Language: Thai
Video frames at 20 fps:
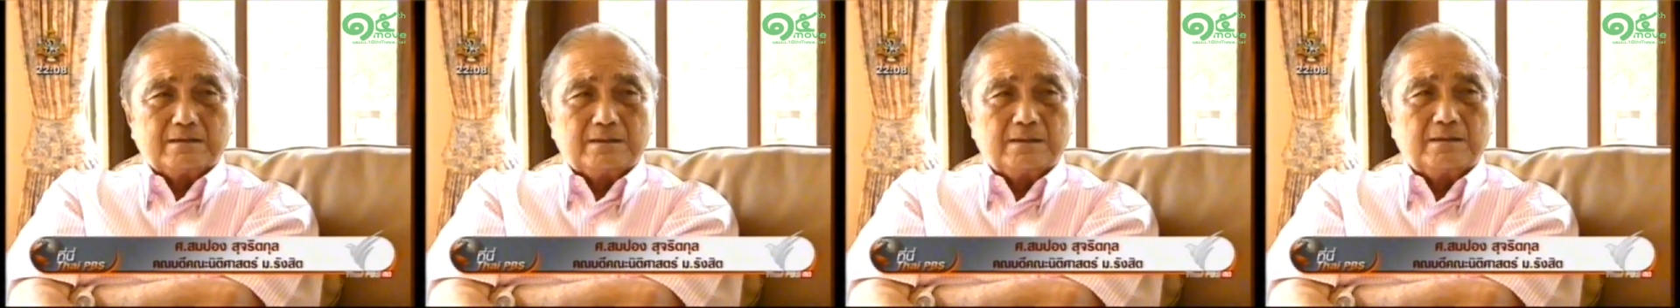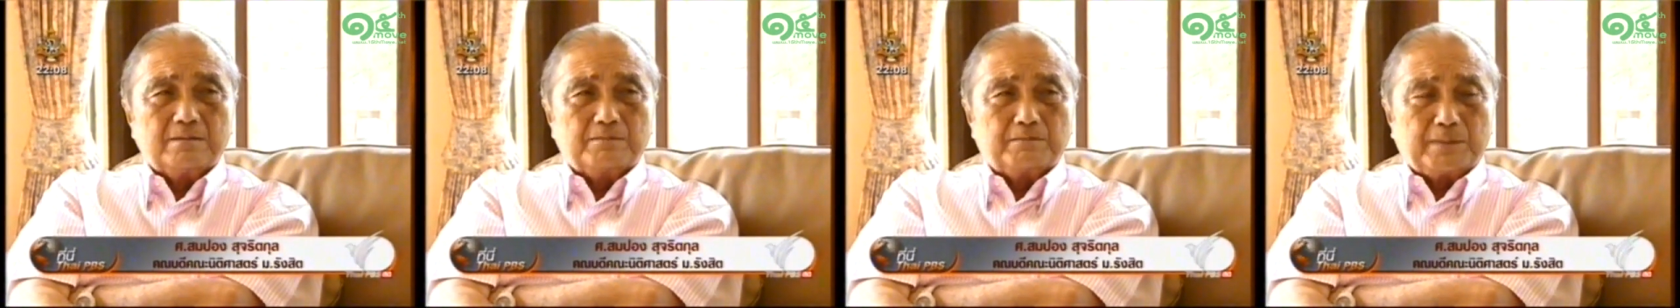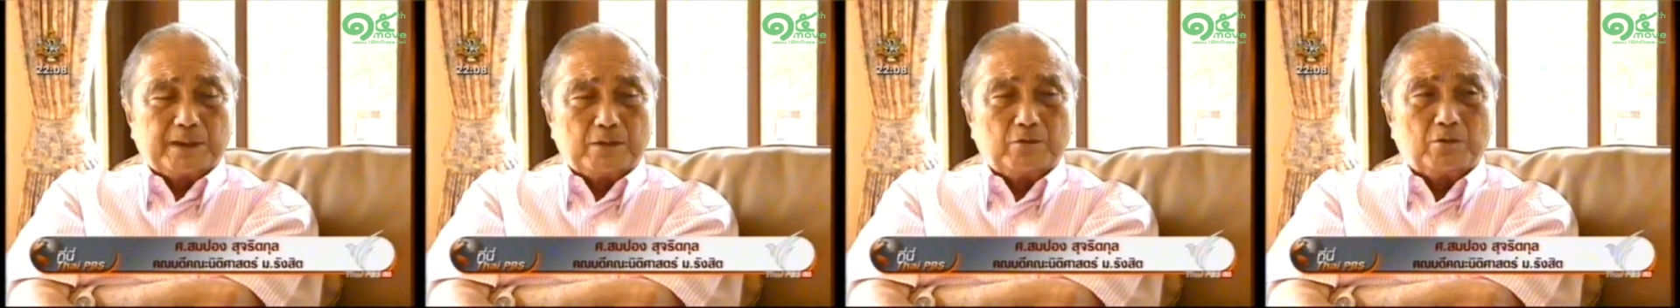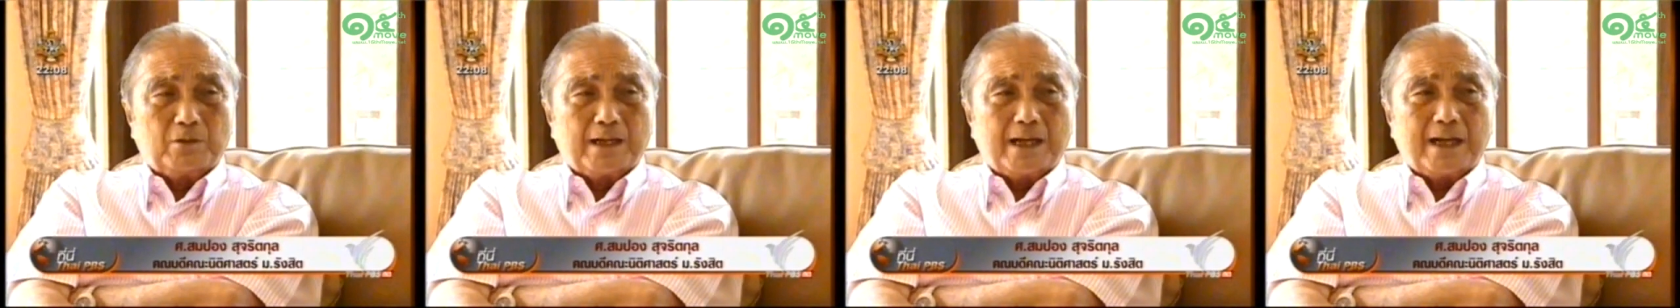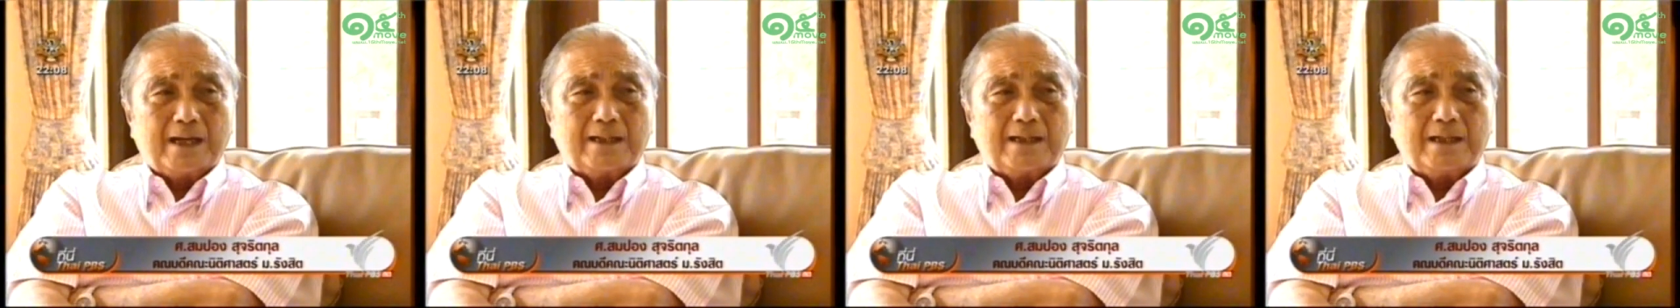ซึ่งเป็นหั
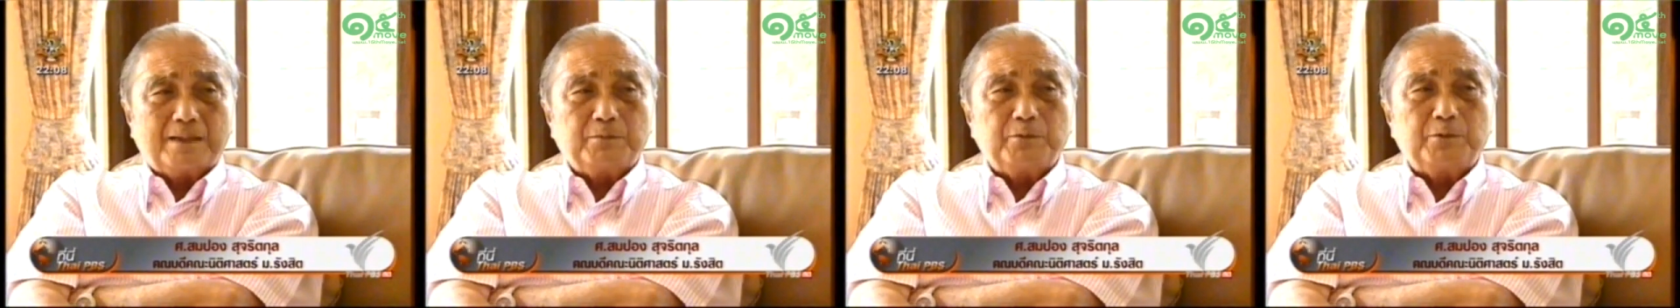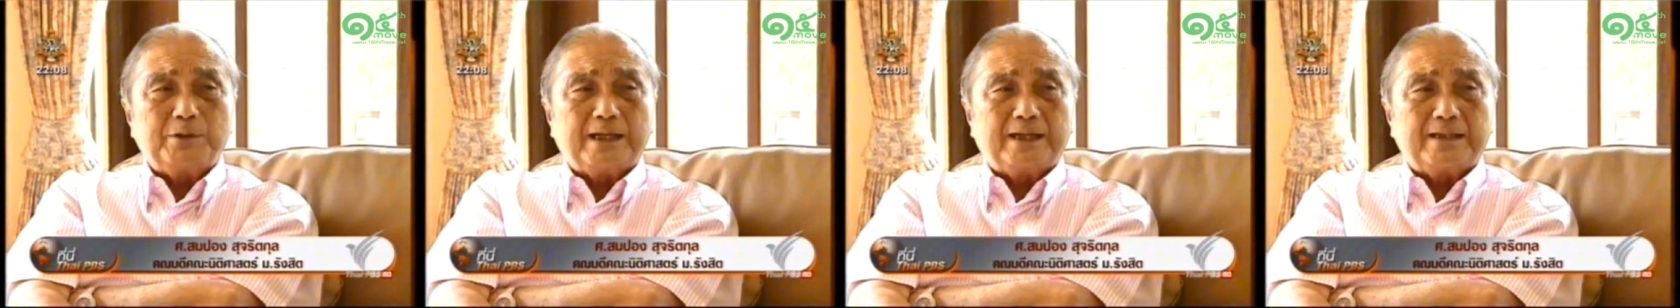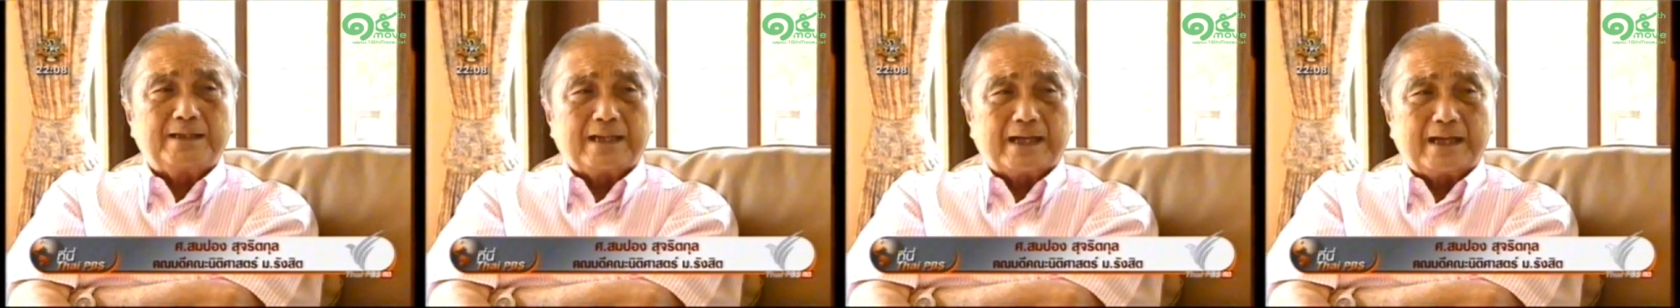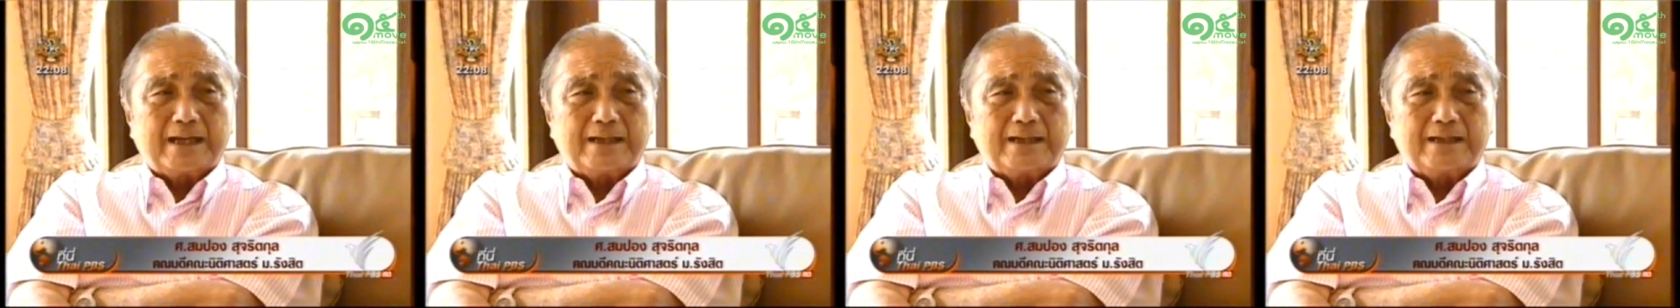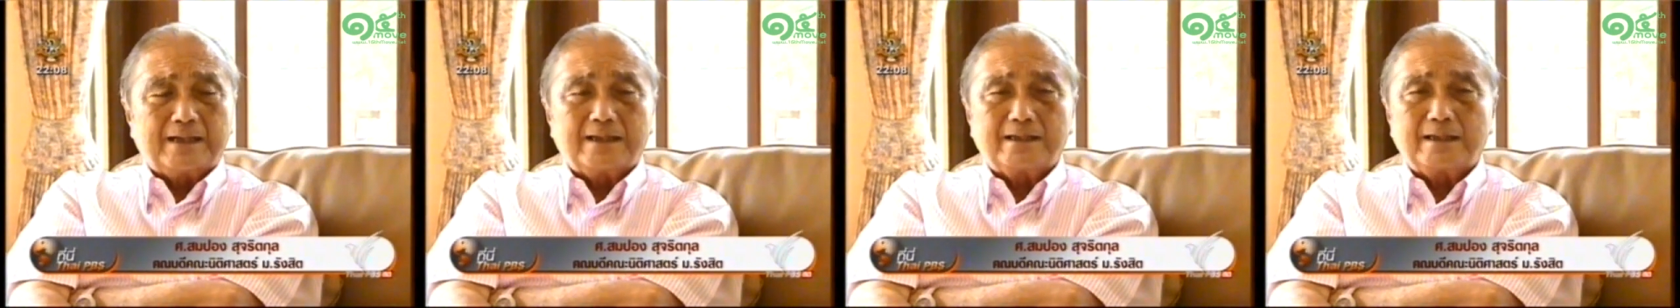วหน้าคณะผู้แทนไทย
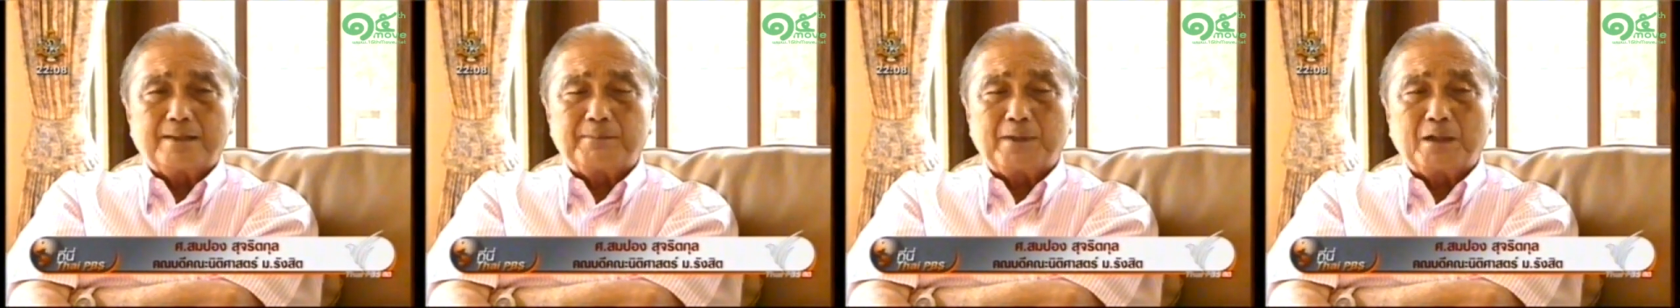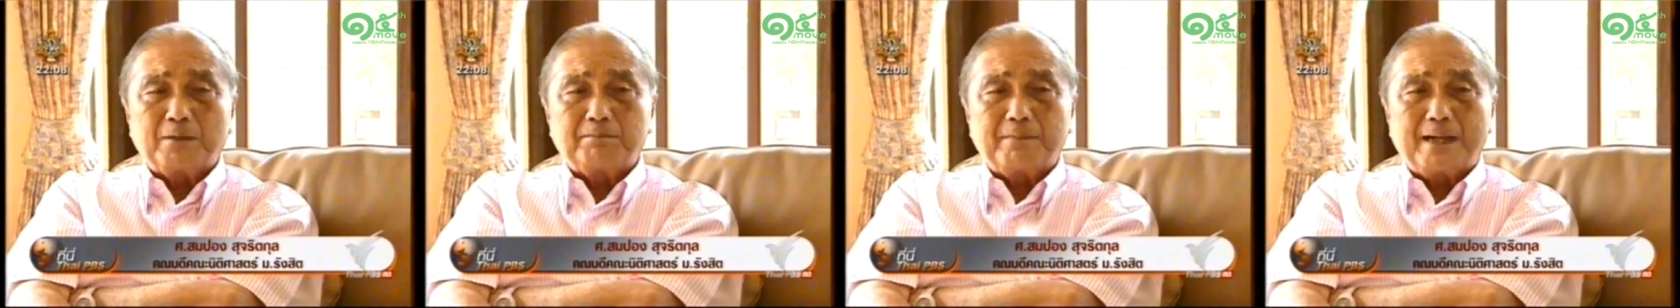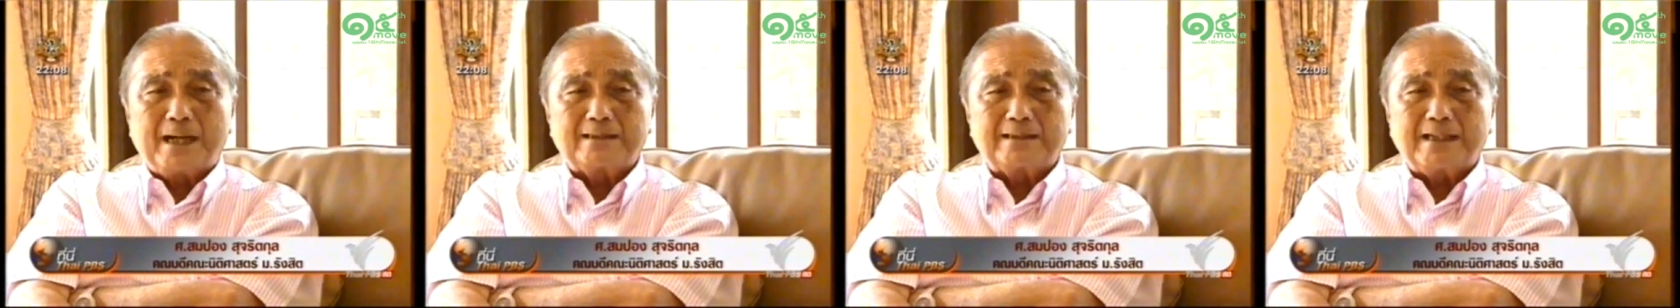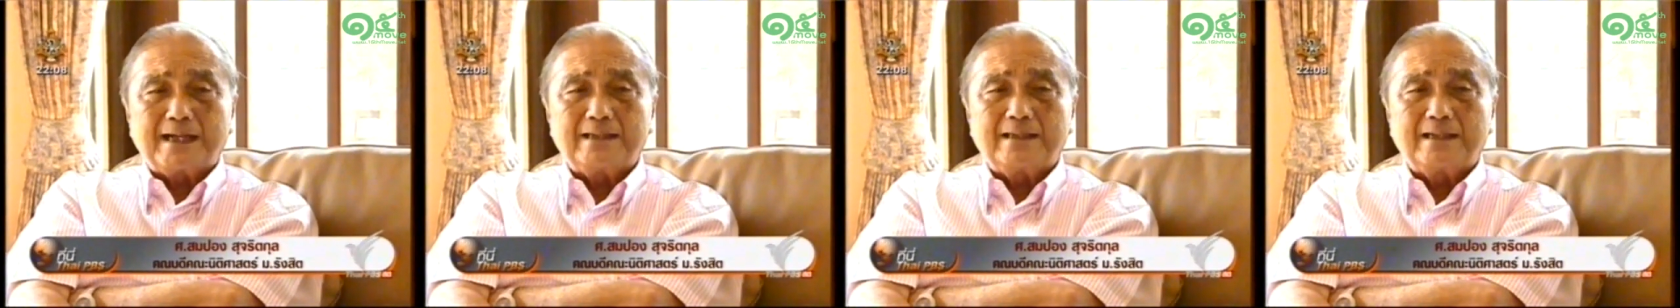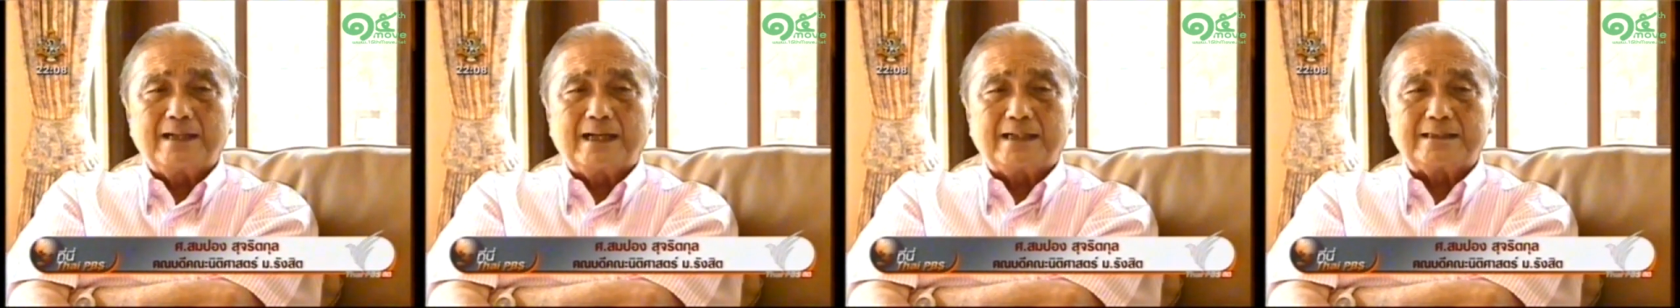นะบางท่า
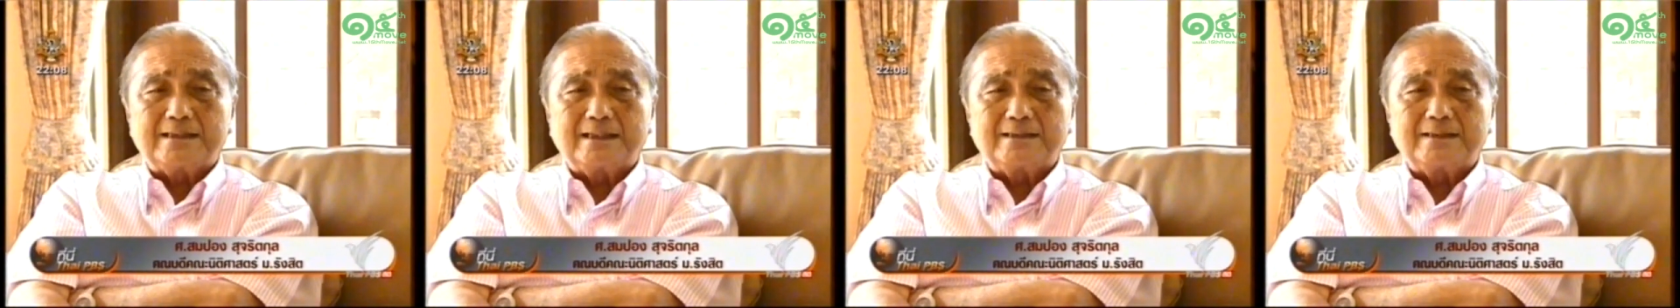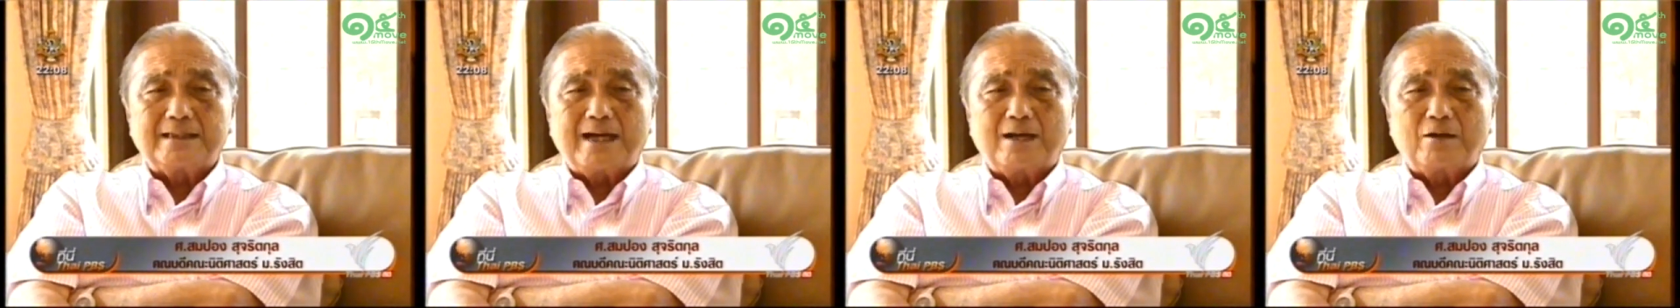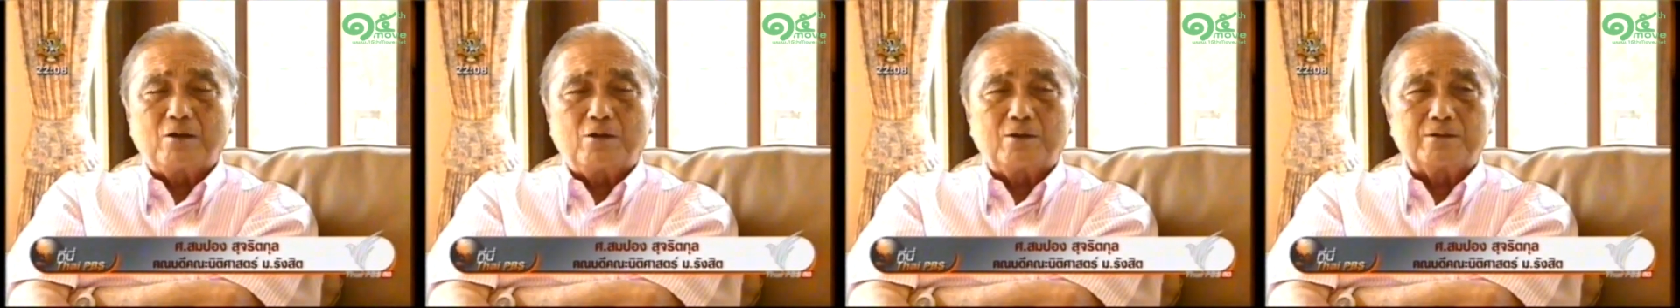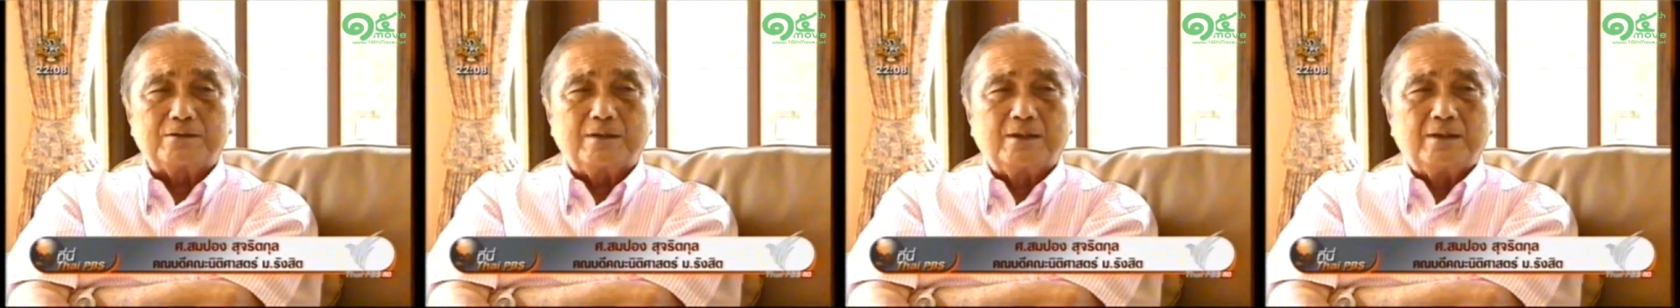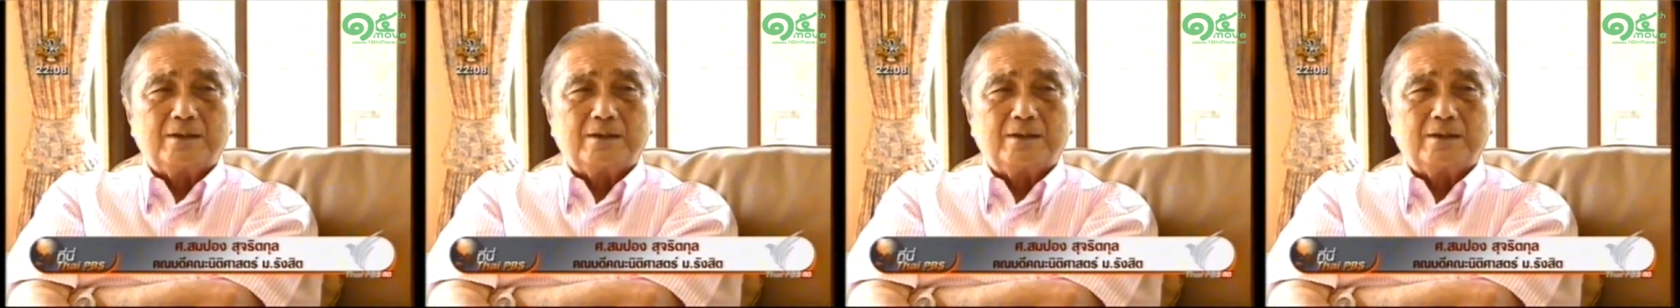นยังอาจจะตั้งข้อ